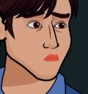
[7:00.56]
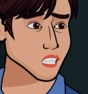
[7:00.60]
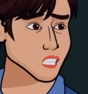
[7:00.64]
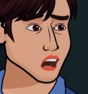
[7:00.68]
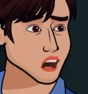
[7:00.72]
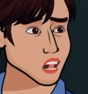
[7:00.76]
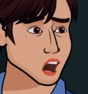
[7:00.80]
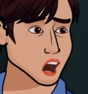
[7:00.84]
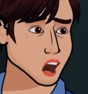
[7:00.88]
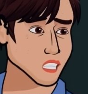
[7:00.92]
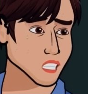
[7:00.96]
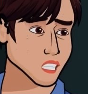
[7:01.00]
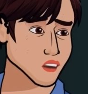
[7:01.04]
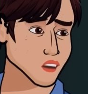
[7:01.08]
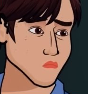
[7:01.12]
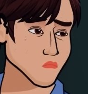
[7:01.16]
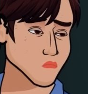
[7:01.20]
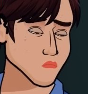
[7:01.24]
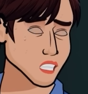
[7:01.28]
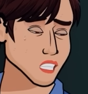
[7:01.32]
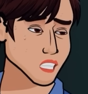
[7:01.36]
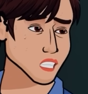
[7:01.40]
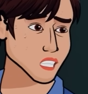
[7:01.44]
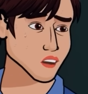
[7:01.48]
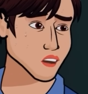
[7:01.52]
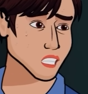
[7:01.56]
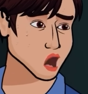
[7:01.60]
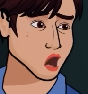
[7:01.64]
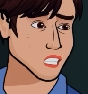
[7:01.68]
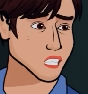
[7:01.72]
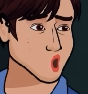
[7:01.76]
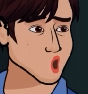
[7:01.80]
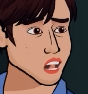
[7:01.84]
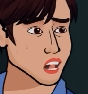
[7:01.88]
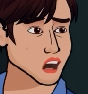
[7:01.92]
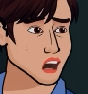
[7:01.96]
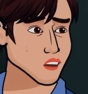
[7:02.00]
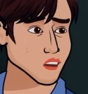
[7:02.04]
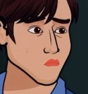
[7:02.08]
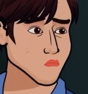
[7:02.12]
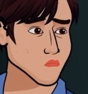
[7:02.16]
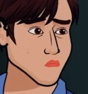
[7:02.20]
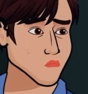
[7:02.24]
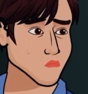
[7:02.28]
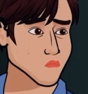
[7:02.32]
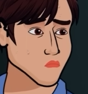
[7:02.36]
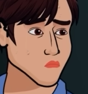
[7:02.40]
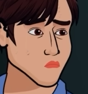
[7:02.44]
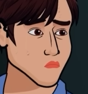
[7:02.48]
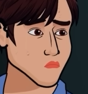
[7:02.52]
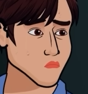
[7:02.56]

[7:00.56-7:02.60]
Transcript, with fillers: ஆனால் ஏசி ஃபுல் கூலிங்கில் தான் இருக்கு